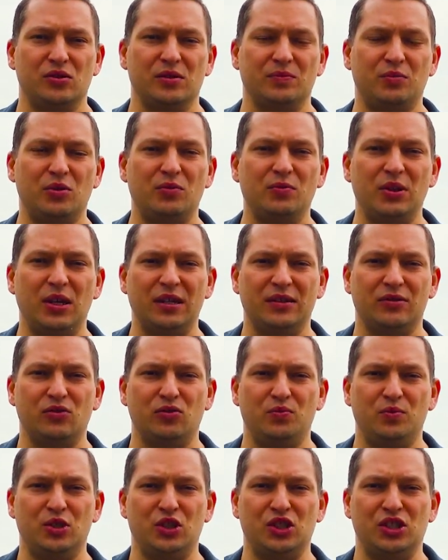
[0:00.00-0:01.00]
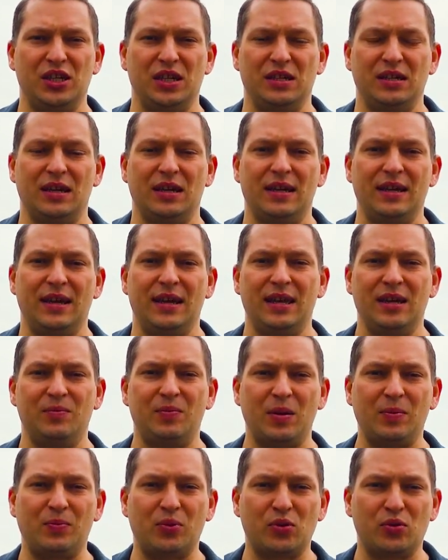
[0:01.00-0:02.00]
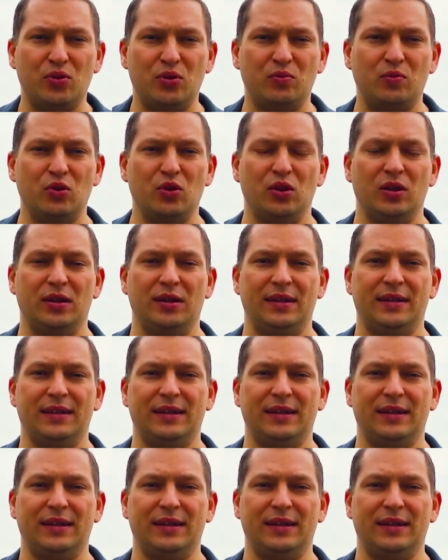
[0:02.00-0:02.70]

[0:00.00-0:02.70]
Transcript: запомни это убеждение и попробуй,